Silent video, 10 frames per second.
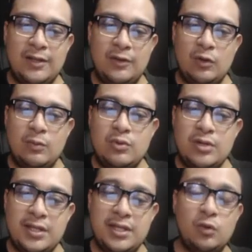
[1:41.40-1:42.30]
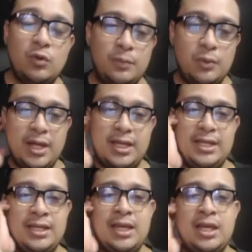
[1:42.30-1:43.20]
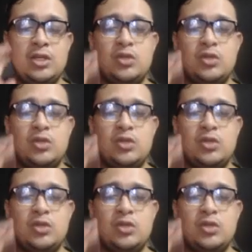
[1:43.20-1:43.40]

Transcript: quedó como un ridículo por ahí,